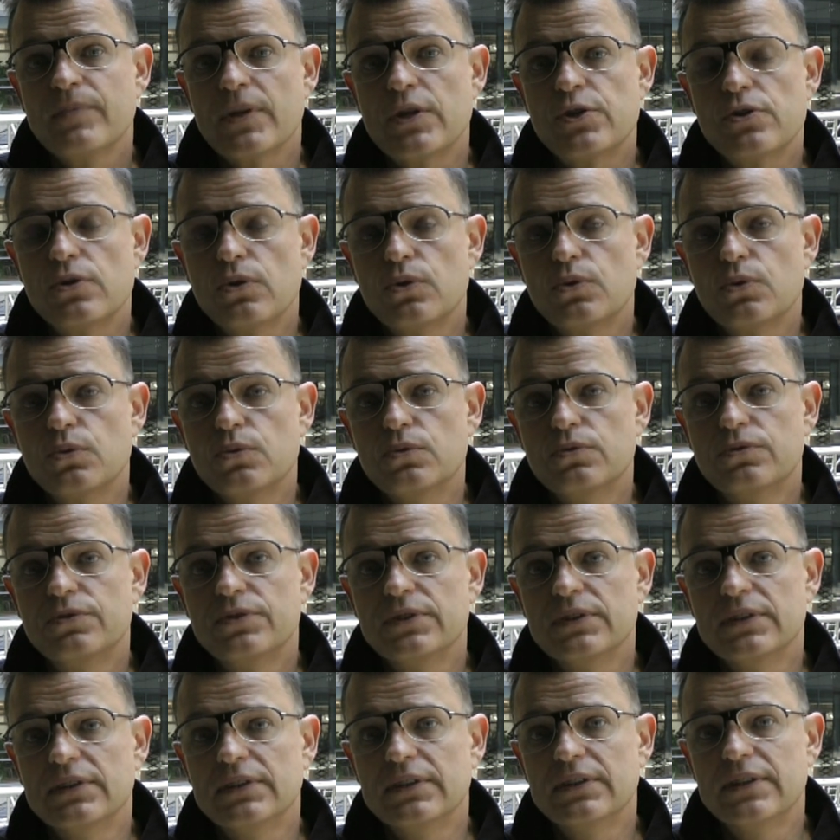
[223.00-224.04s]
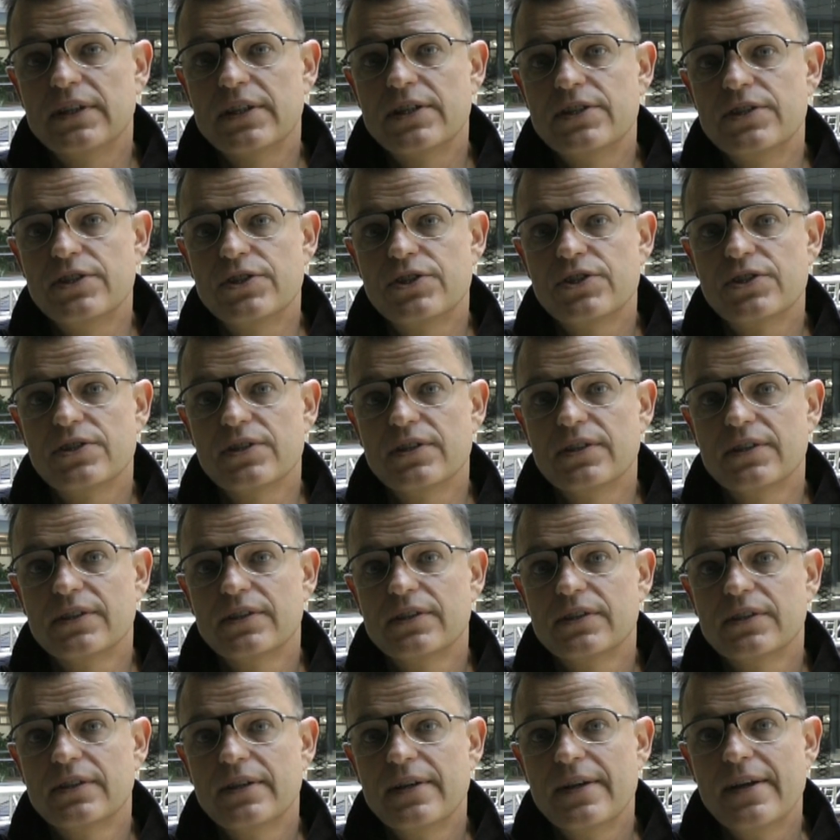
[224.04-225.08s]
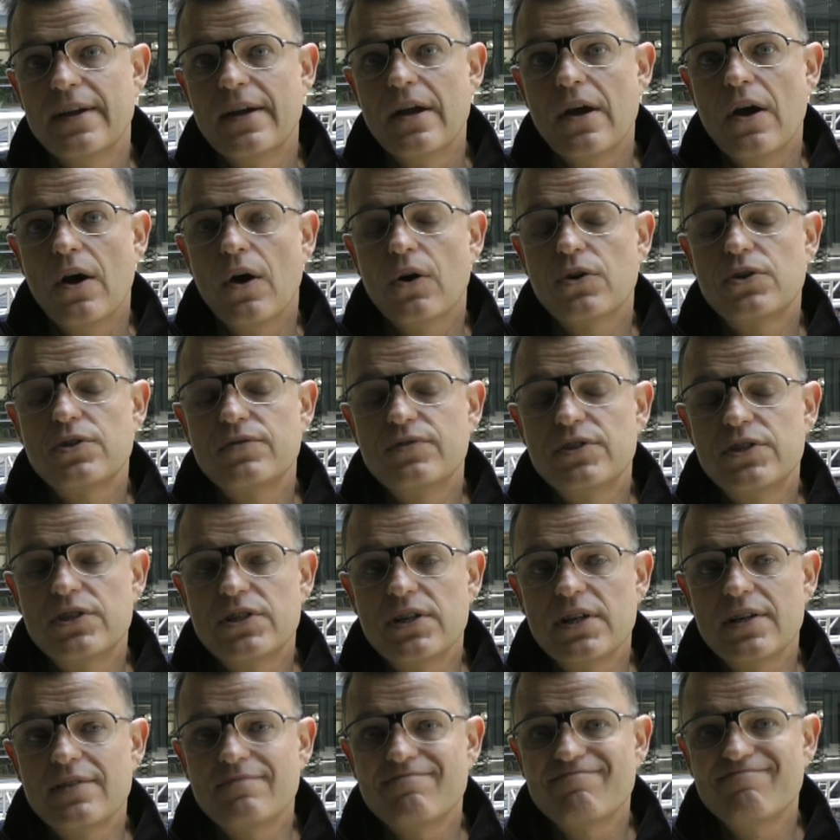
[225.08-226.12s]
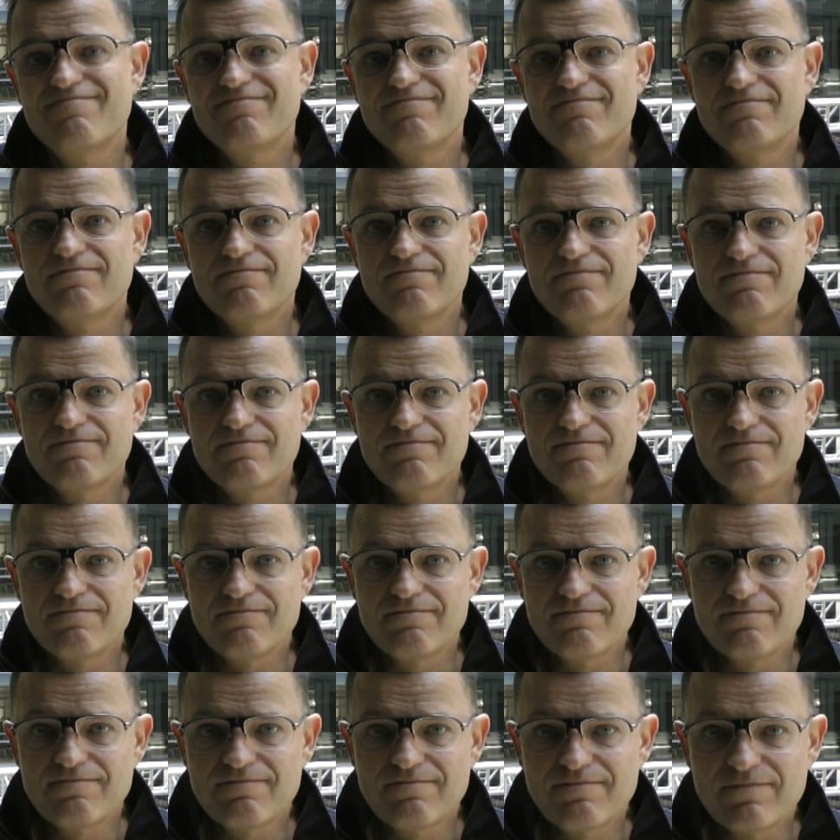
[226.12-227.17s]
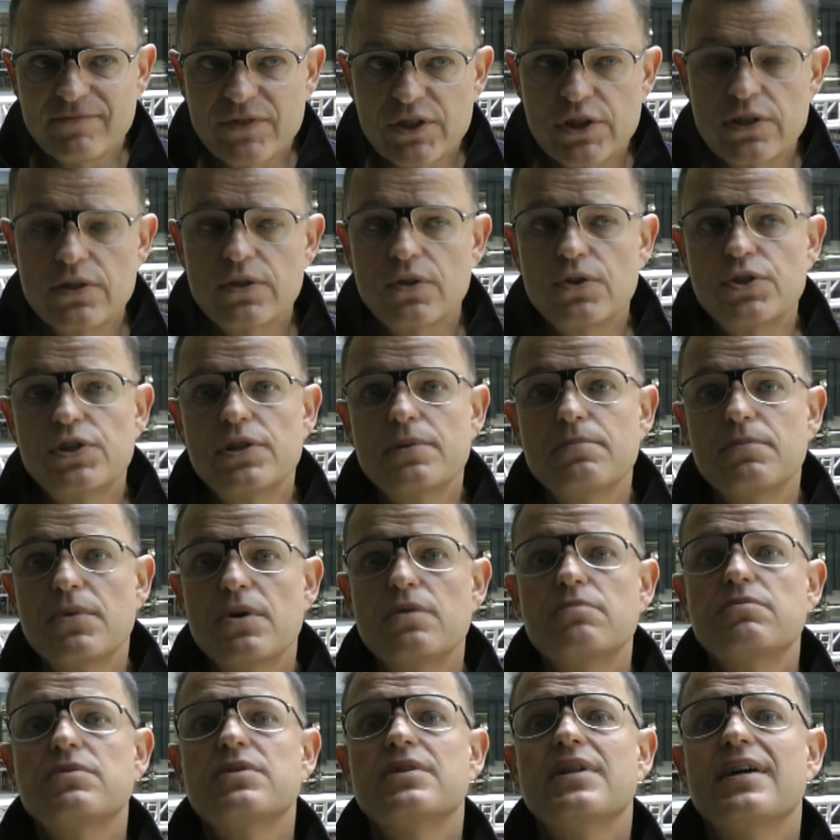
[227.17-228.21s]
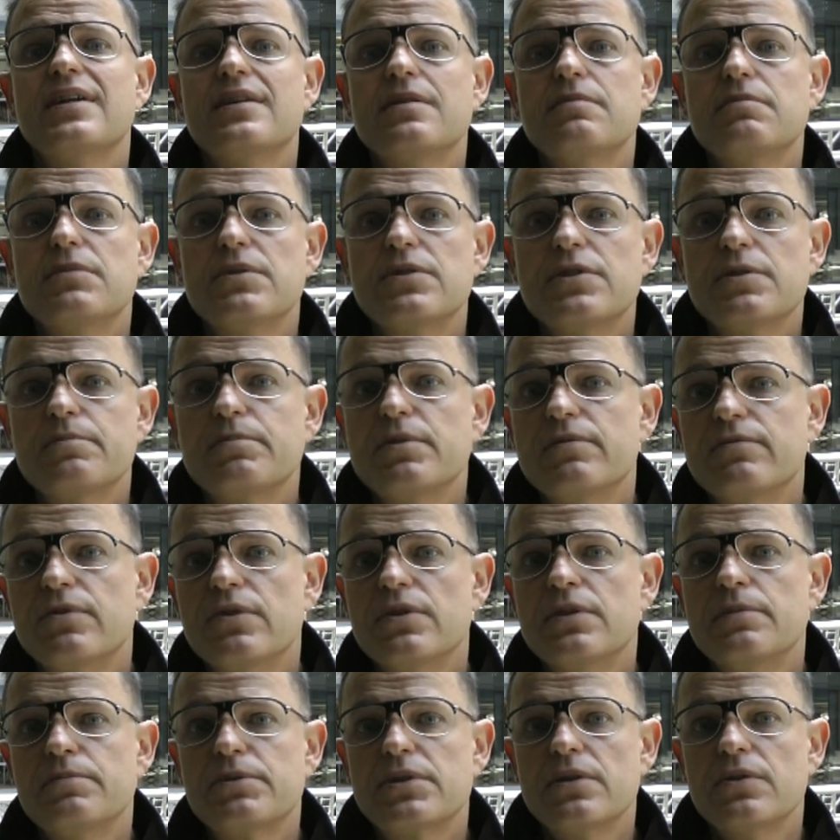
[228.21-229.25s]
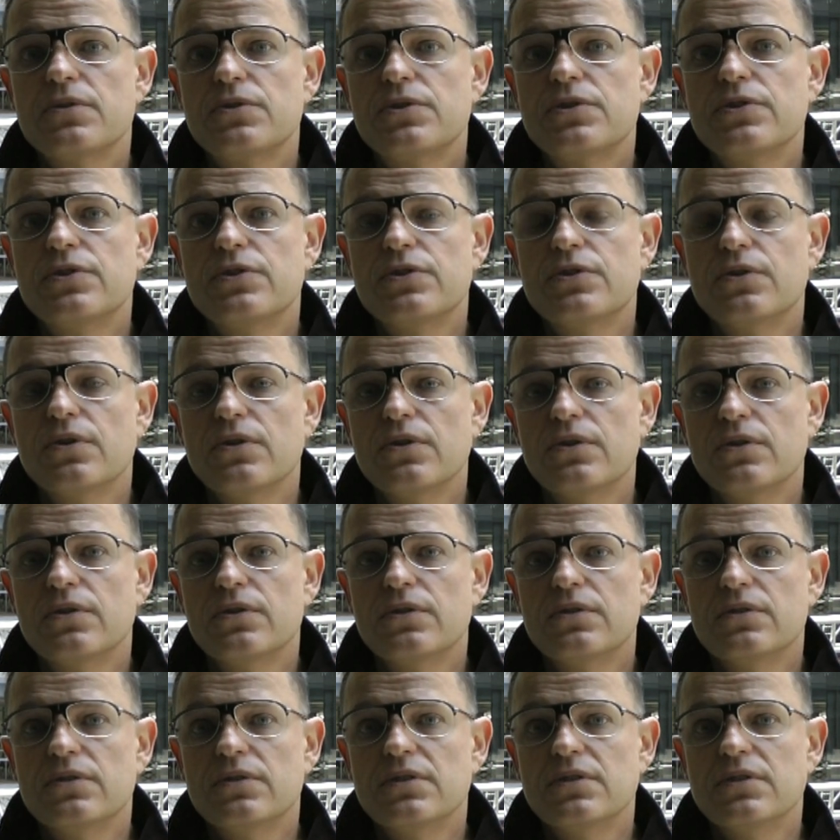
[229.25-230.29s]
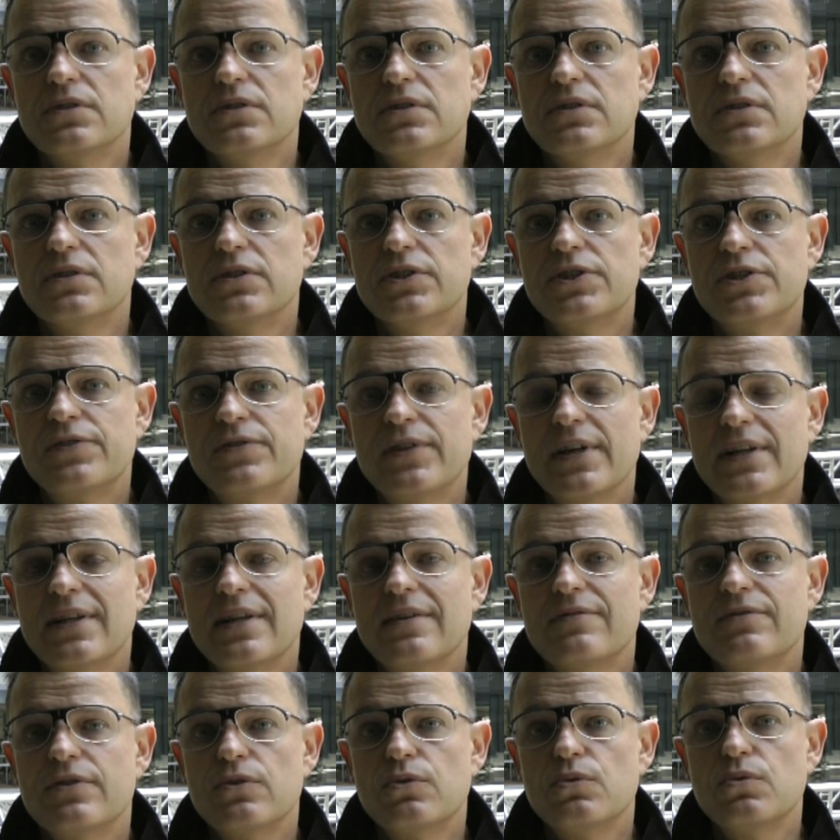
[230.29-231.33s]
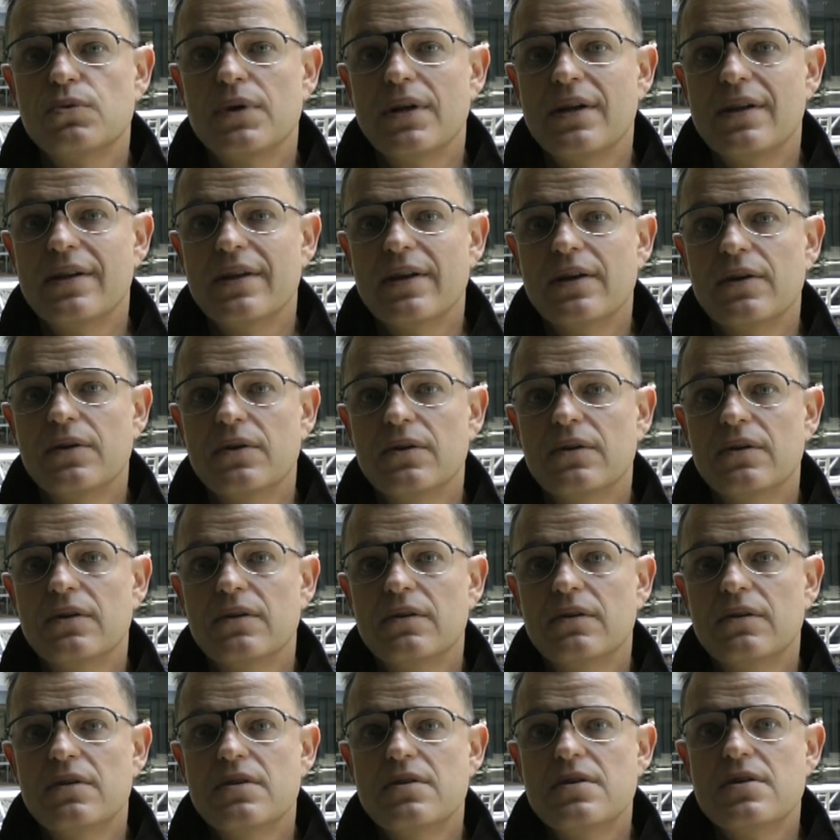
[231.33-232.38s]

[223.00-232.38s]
środków technicznych. Oczywiście wszystko się moim zdaniem będzie powoli przenosić do e, e, świata wirtualnego.